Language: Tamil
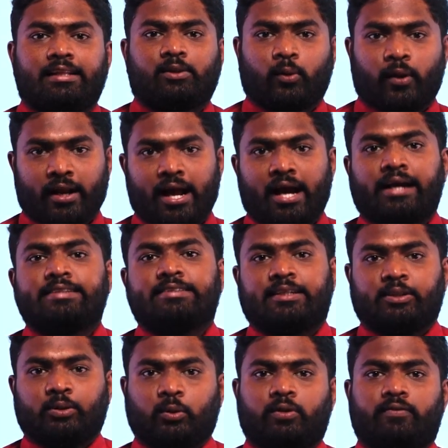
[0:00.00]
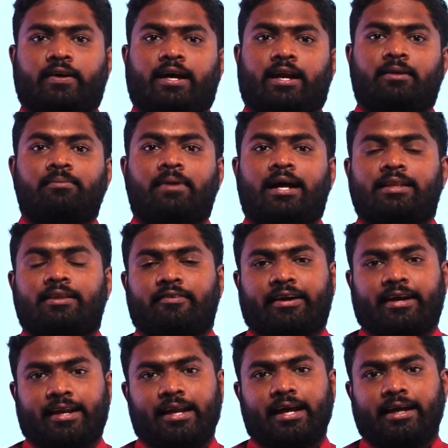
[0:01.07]
தொடராக செய்து கொண்டு வரோம் அந்த
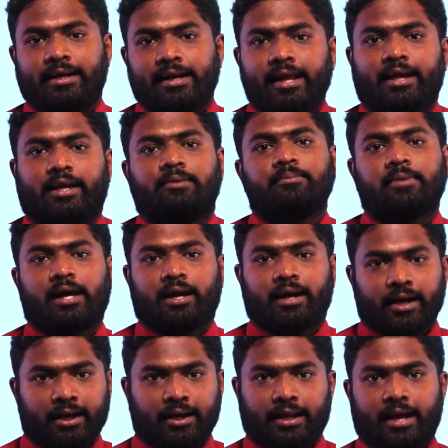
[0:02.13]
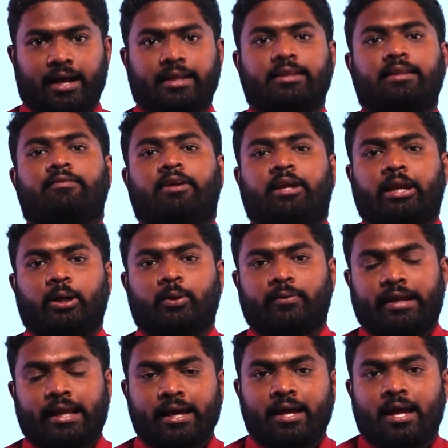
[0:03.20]
வகையில் இன்றைக்கும் நாங்கள் இந்த
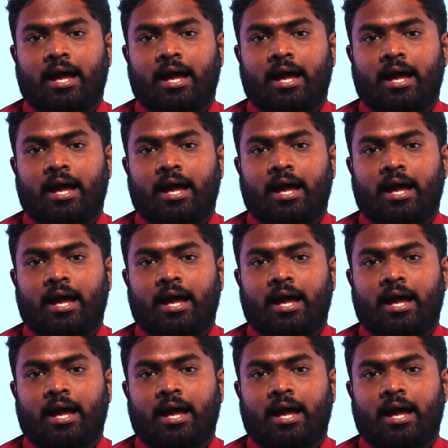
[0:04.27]
வீடியோவில்